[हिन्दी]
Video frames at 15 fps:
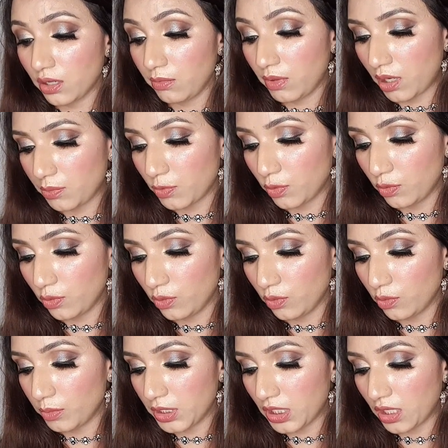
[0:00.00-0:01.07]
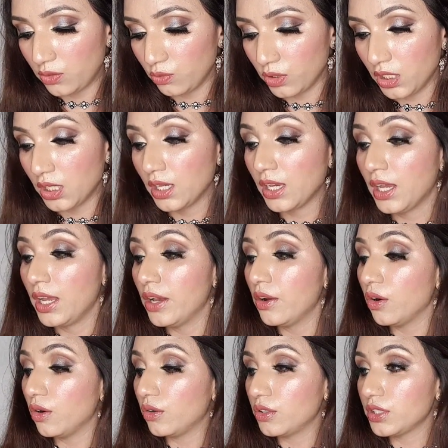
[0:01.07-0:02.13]
आगे मैं आपको लोगों को बता दूँगी
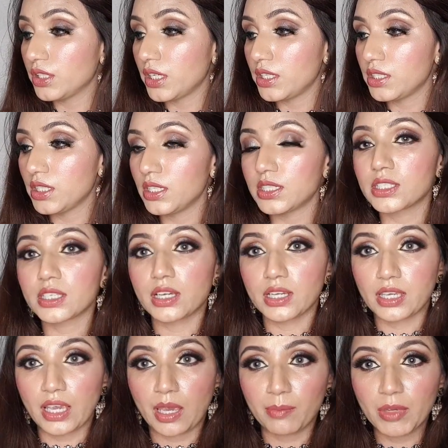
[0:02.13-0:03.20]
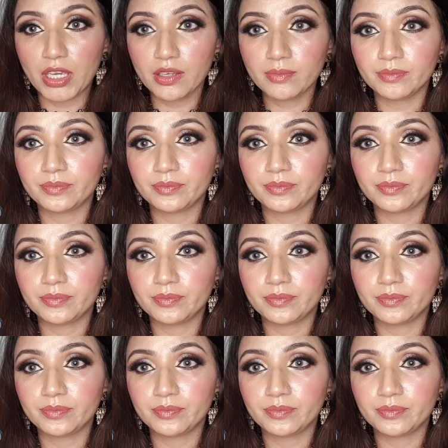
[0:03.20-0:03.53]
और ये जी इसका कैम है